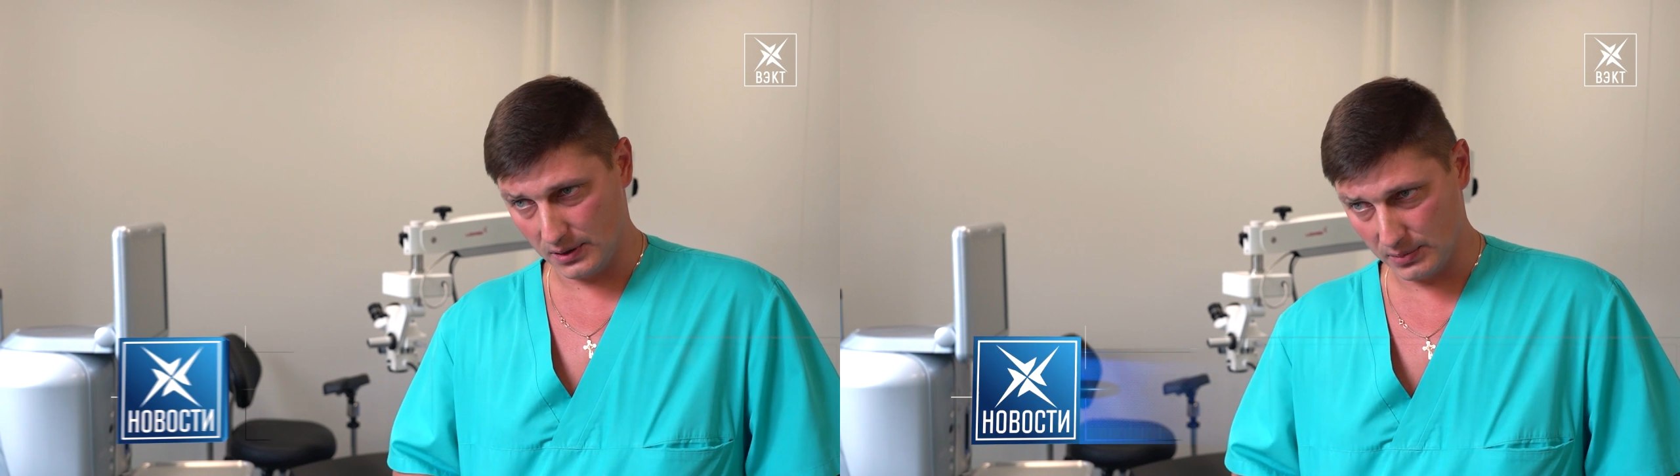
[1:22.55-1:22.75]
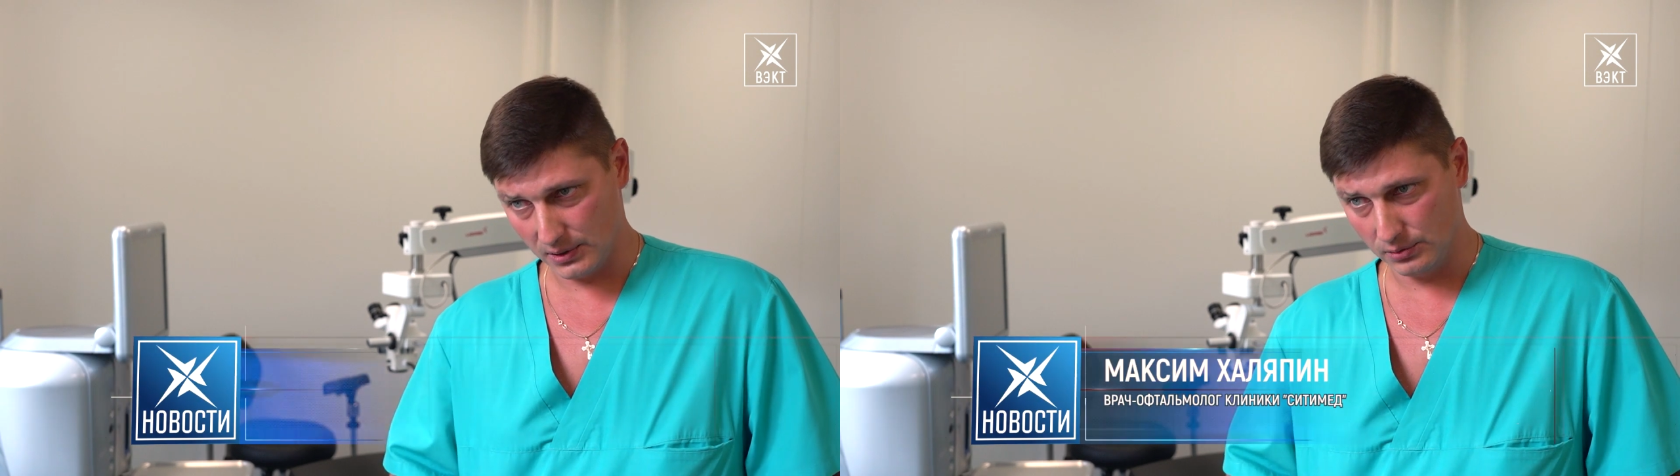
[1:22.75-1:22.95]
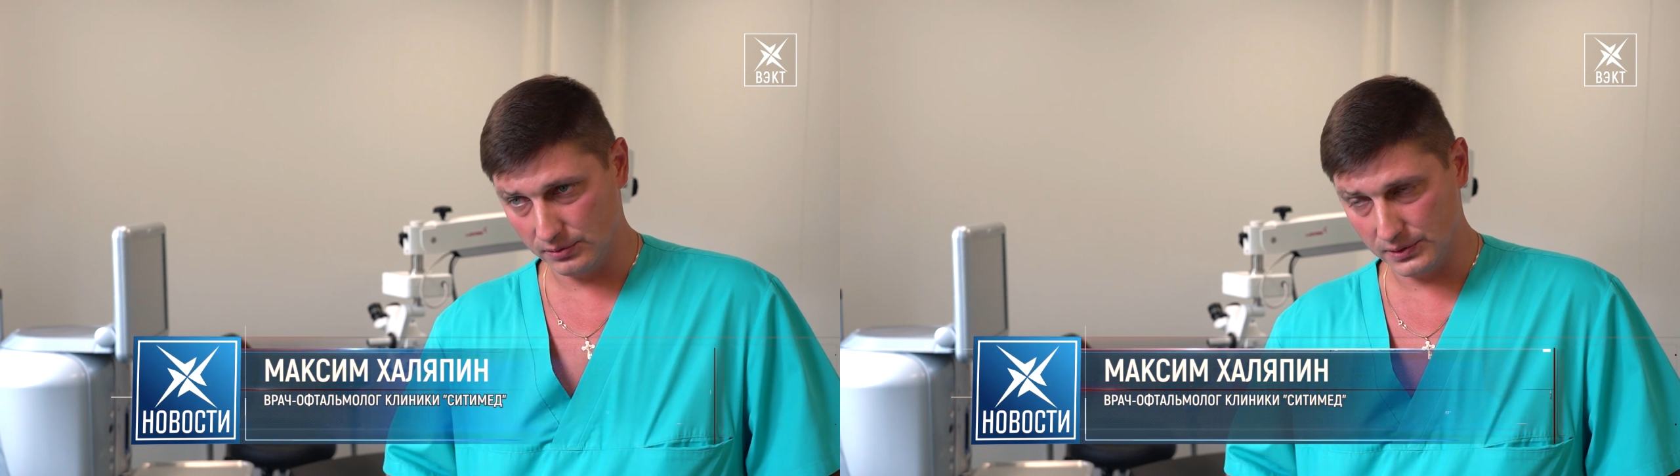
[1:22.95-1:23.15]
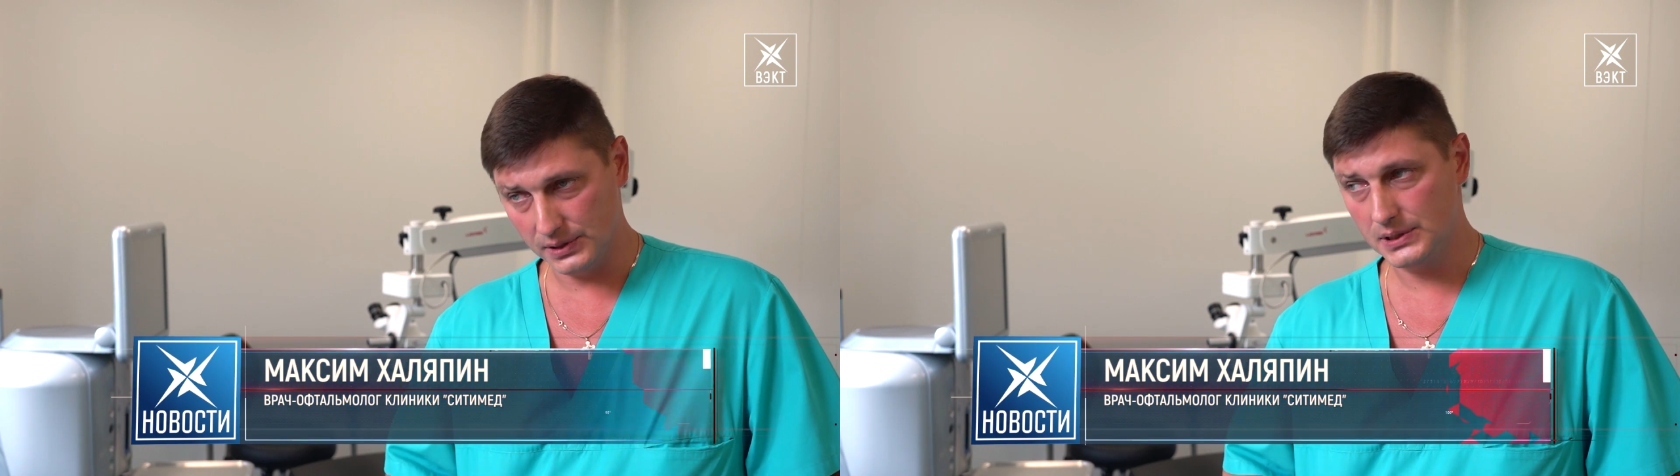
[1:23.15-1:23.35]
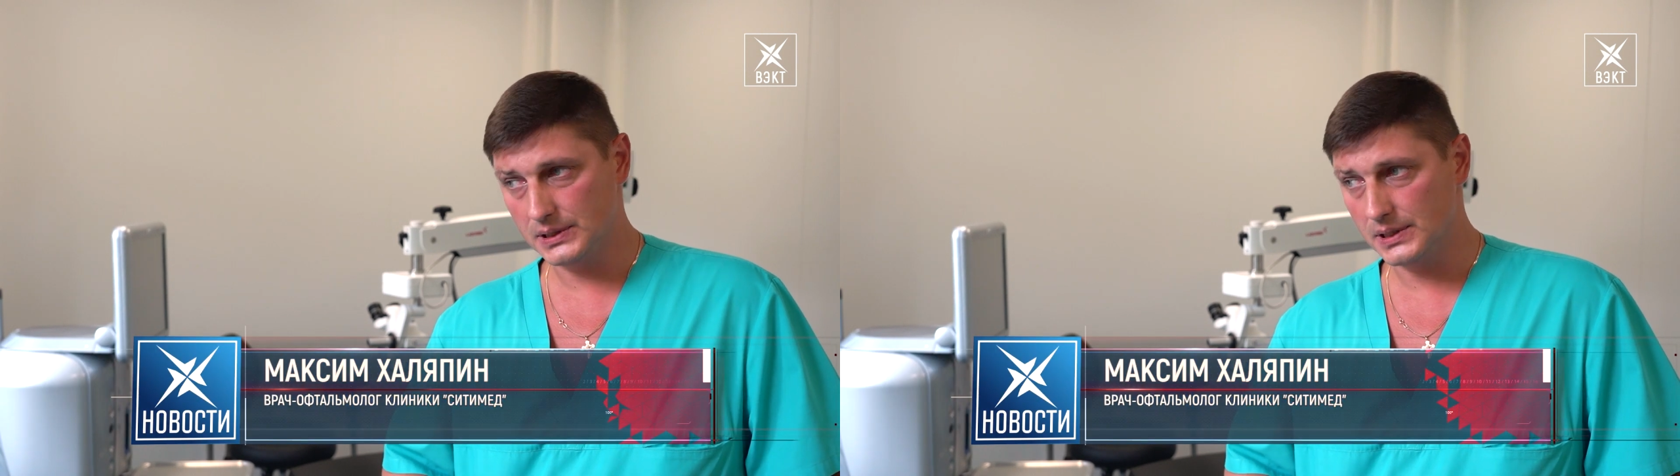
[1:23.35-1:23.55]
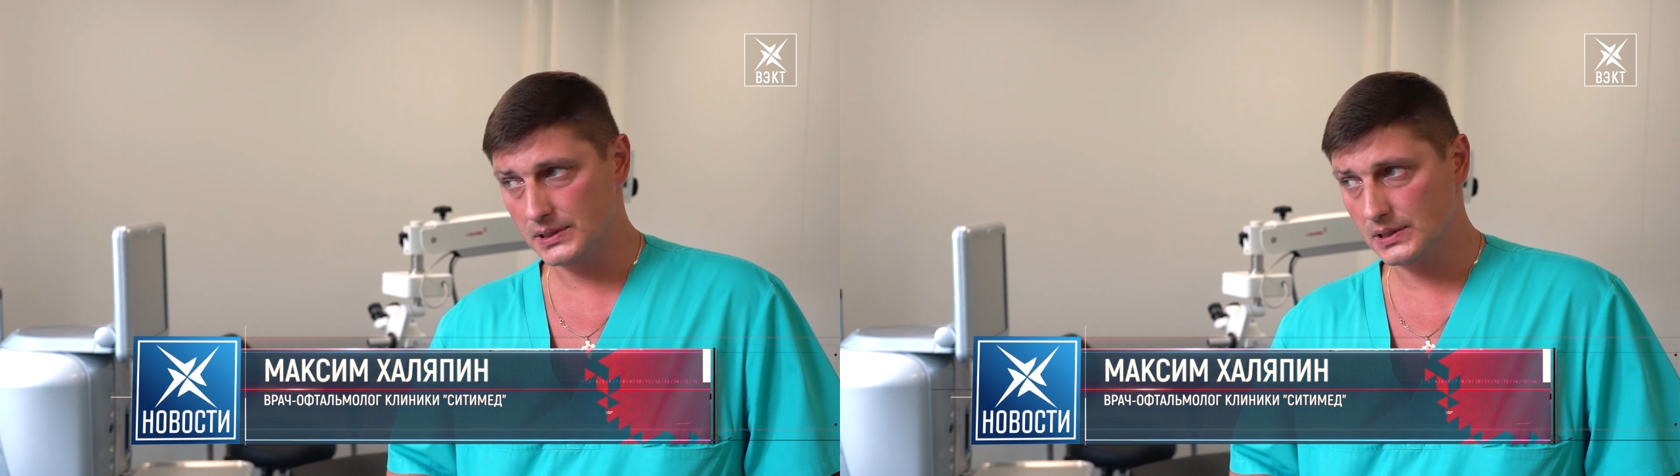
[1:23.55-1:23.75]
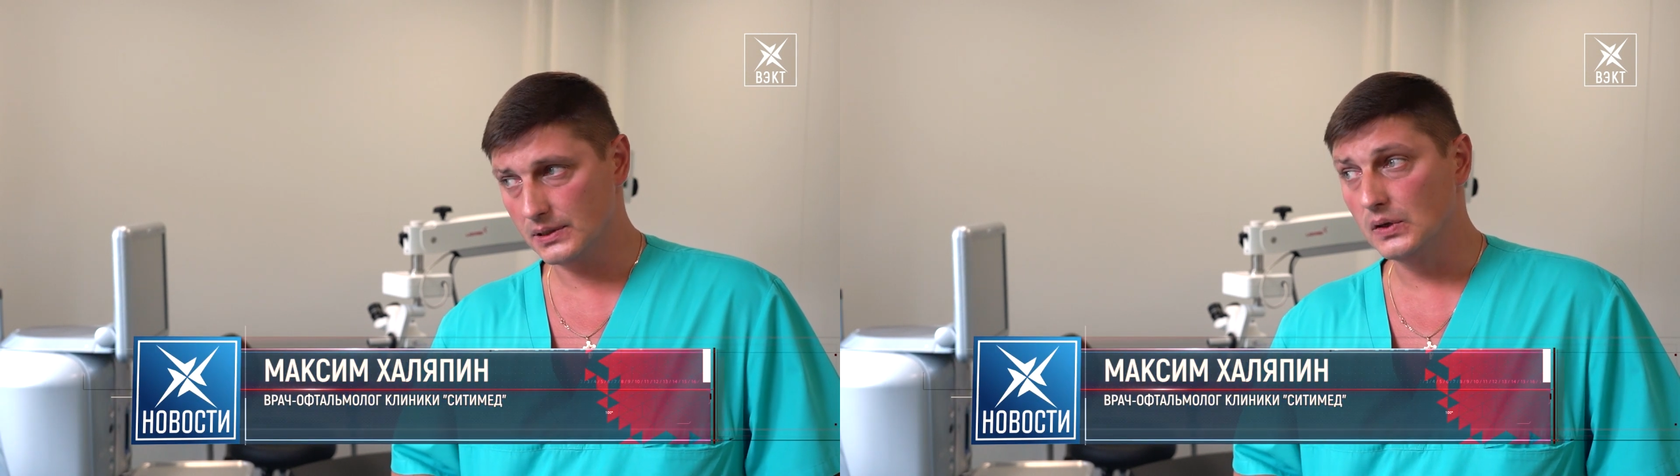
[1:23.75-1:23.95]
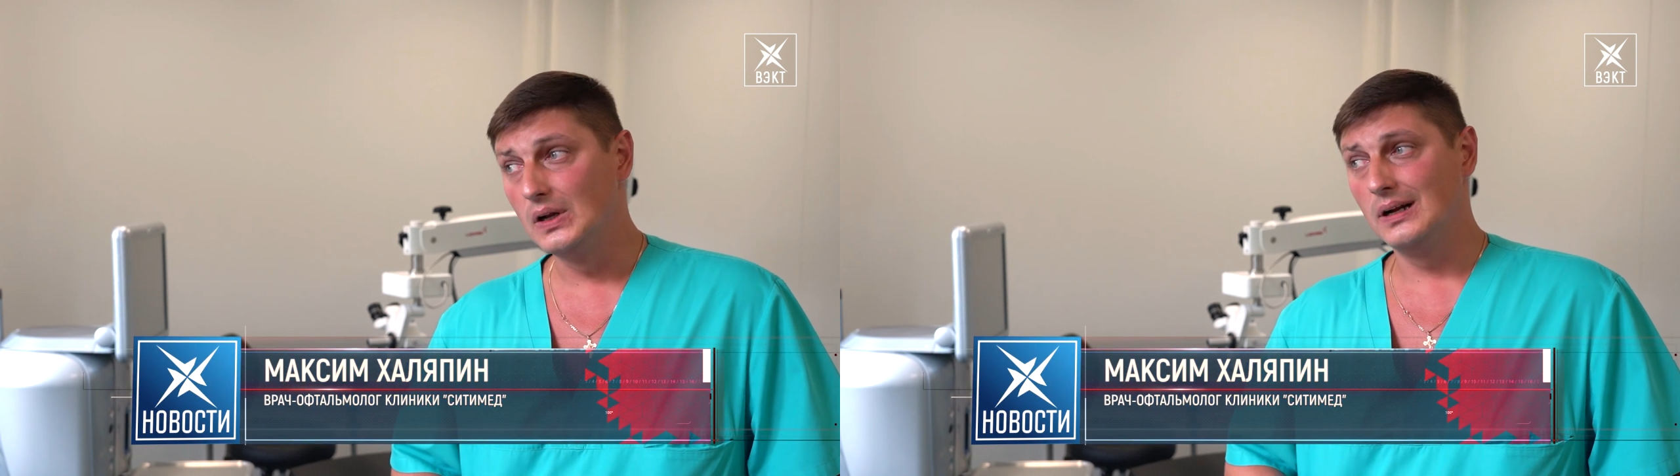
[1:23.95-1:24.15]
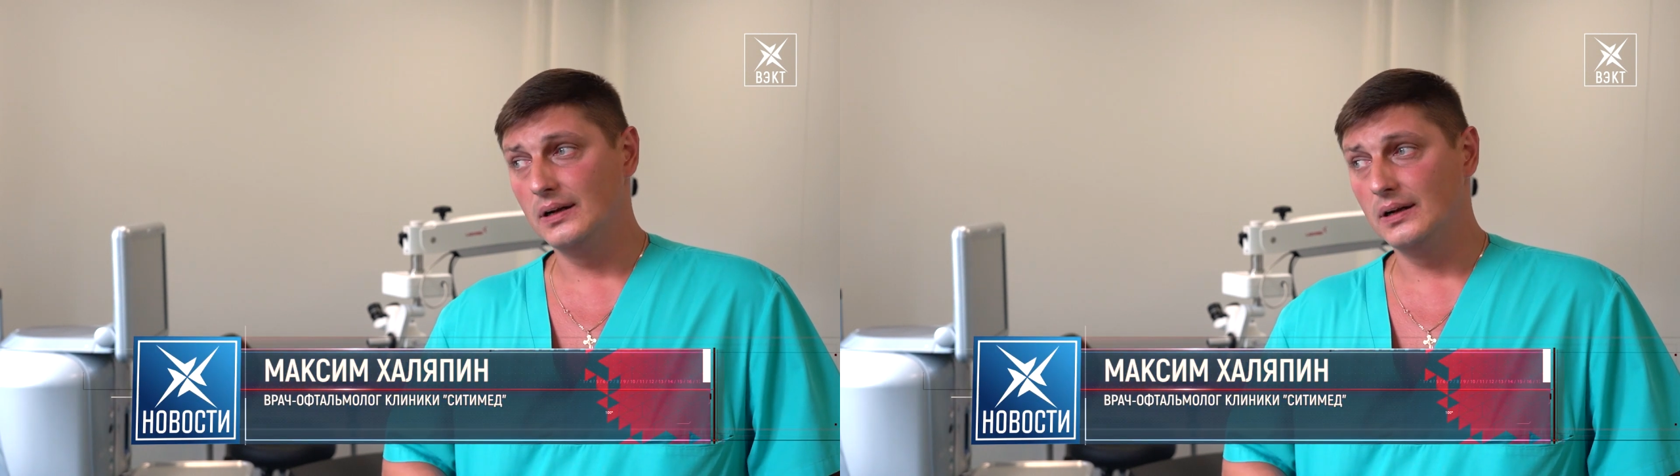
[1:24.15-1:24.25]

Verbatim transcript: оборудований, естественно.